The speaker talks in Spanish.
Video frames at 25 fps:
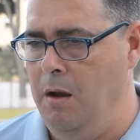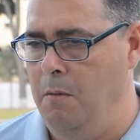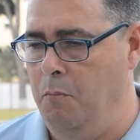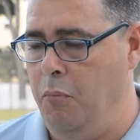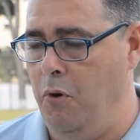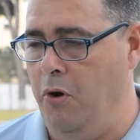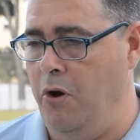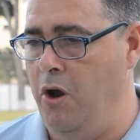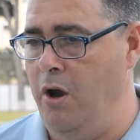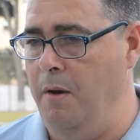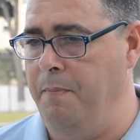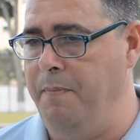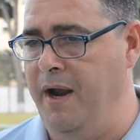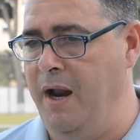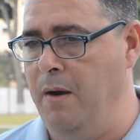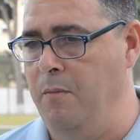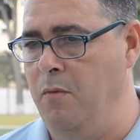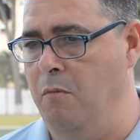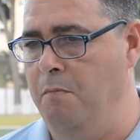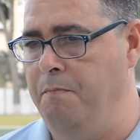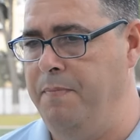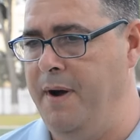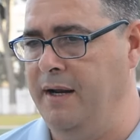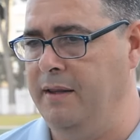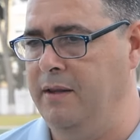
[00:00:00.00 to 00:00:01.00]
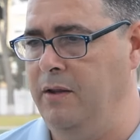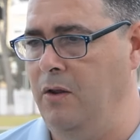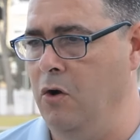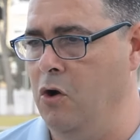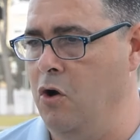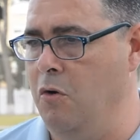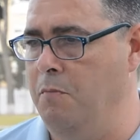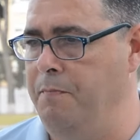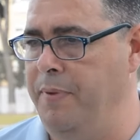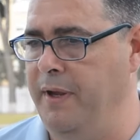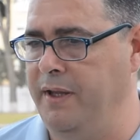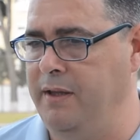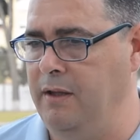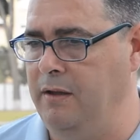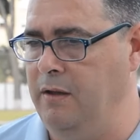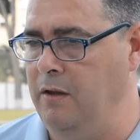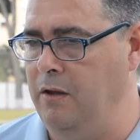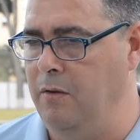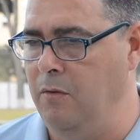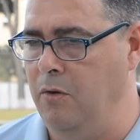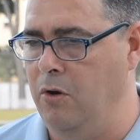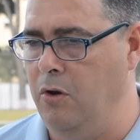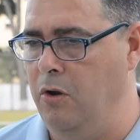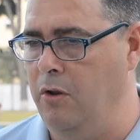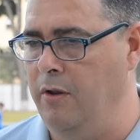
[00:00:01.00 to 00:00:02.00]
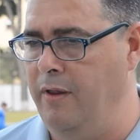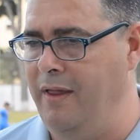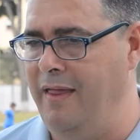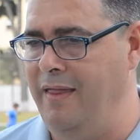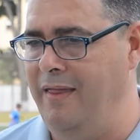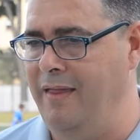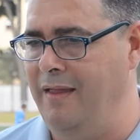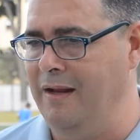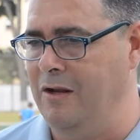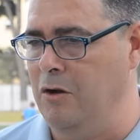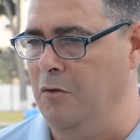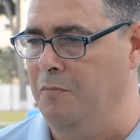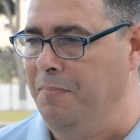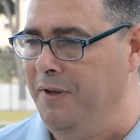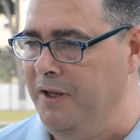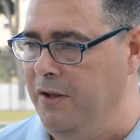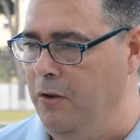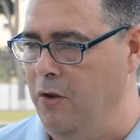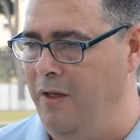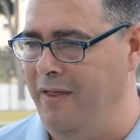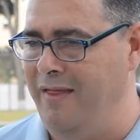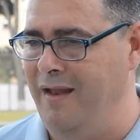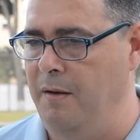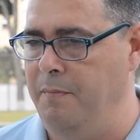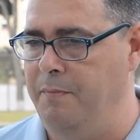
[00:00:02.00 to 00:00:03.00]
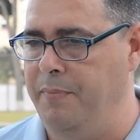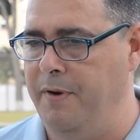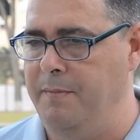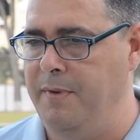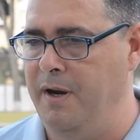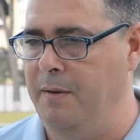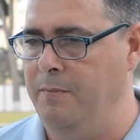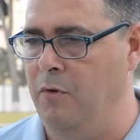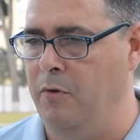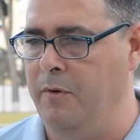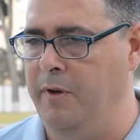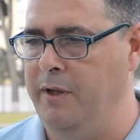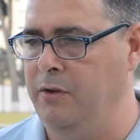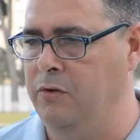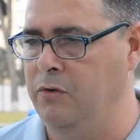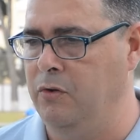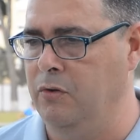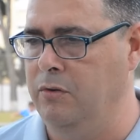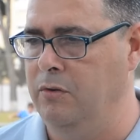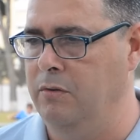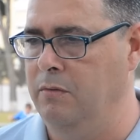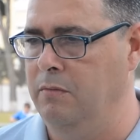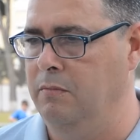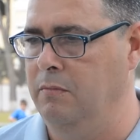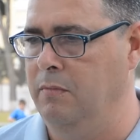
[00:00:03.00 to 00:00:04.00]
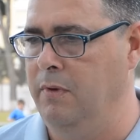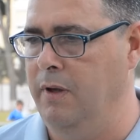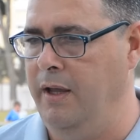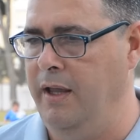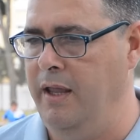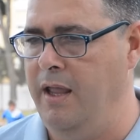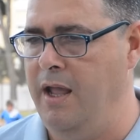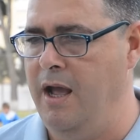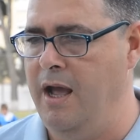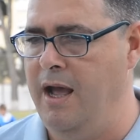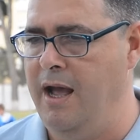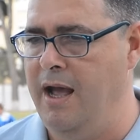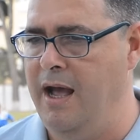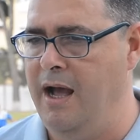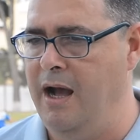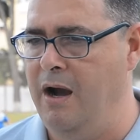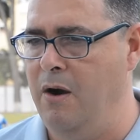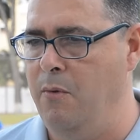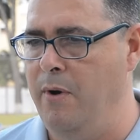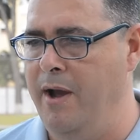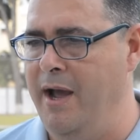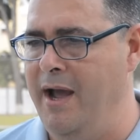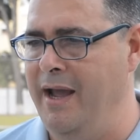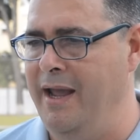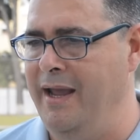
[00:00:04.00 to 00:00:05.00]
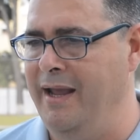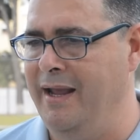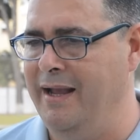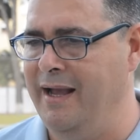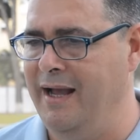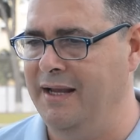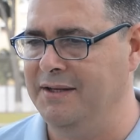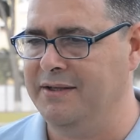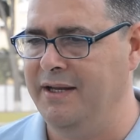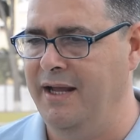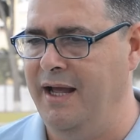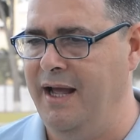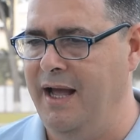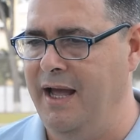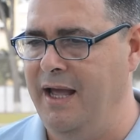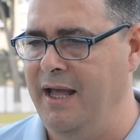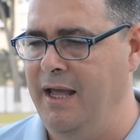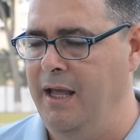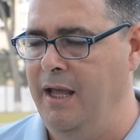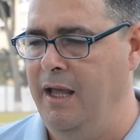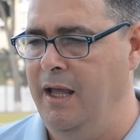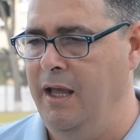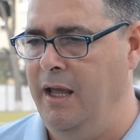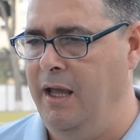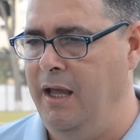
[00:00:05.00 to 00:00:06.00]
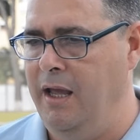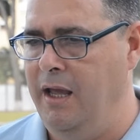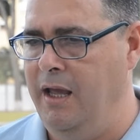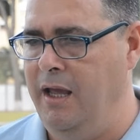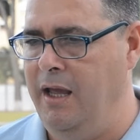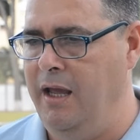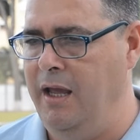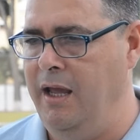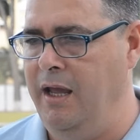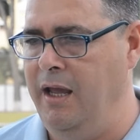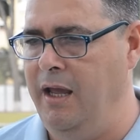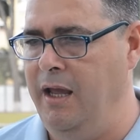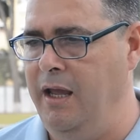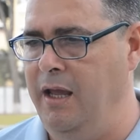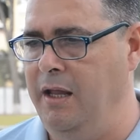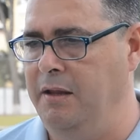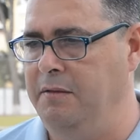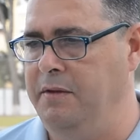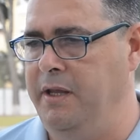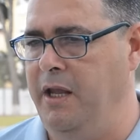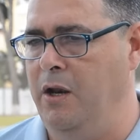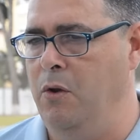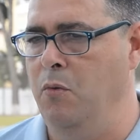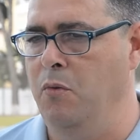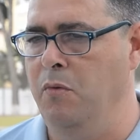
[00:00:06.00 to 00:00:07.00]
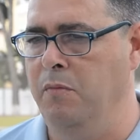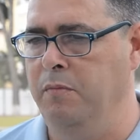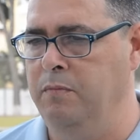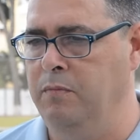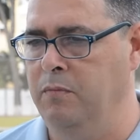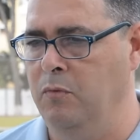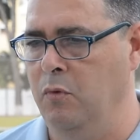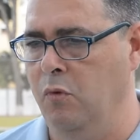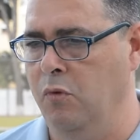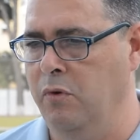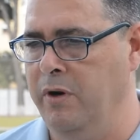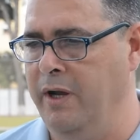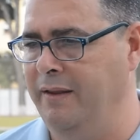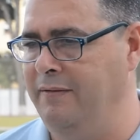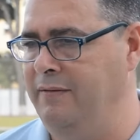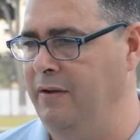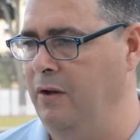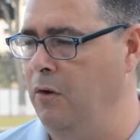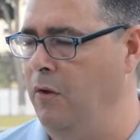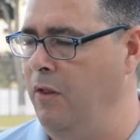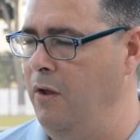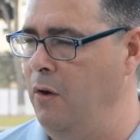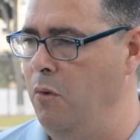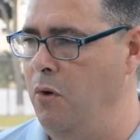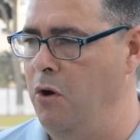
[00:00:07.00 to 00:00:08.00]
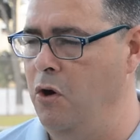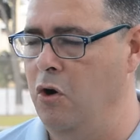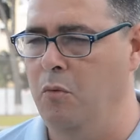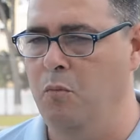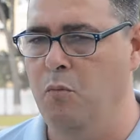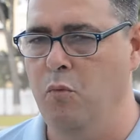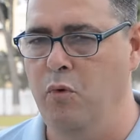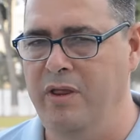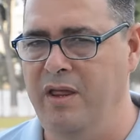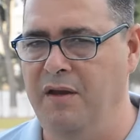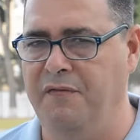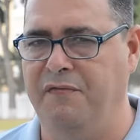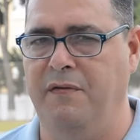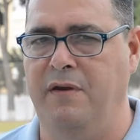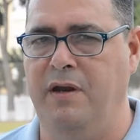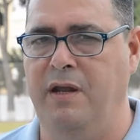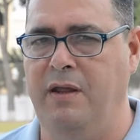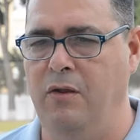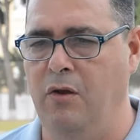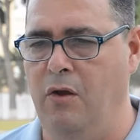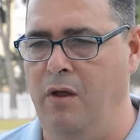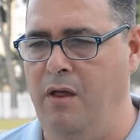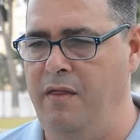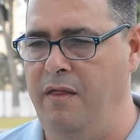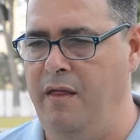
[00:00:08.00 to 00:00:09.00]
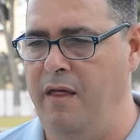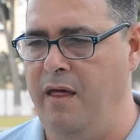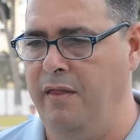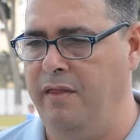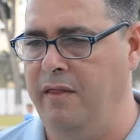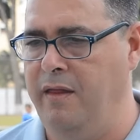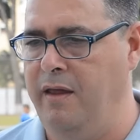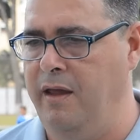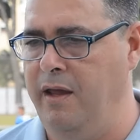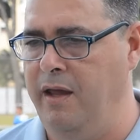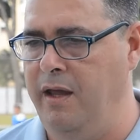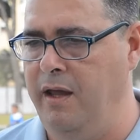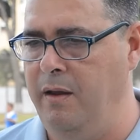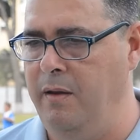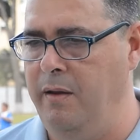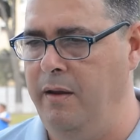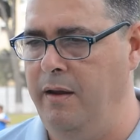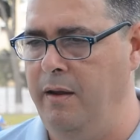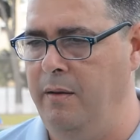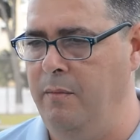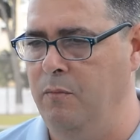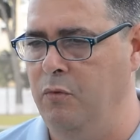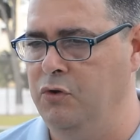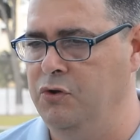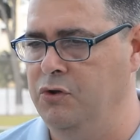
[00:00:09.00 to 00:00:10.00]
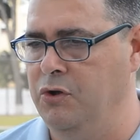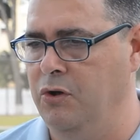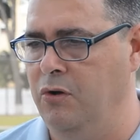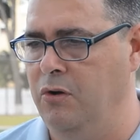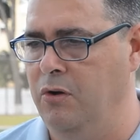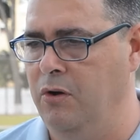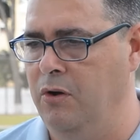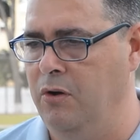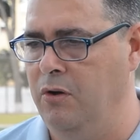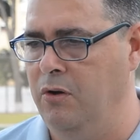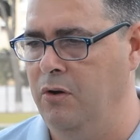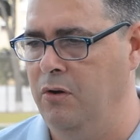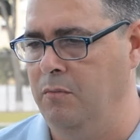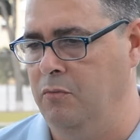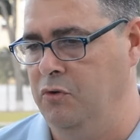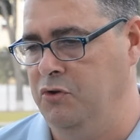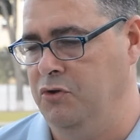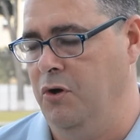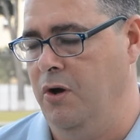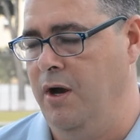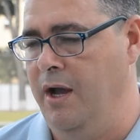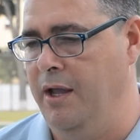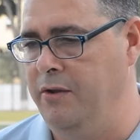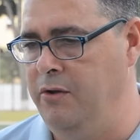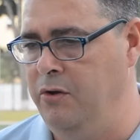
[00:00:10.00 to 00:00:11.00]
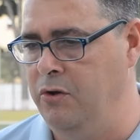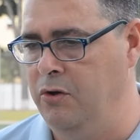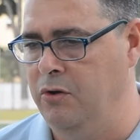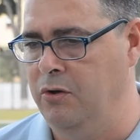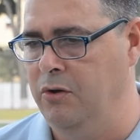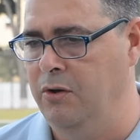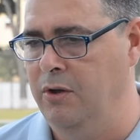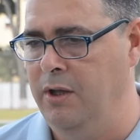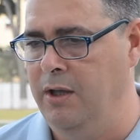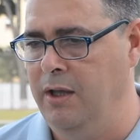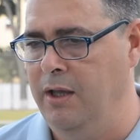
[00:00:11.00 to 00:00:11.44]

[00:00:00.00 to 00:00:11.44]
Bueno, esperamos un partido competitivo, competido desde el primer momento. Ellas juegan en casa, eh, tiene tienen un, un, estilo de juego muy definido desde hace muchos, muchos años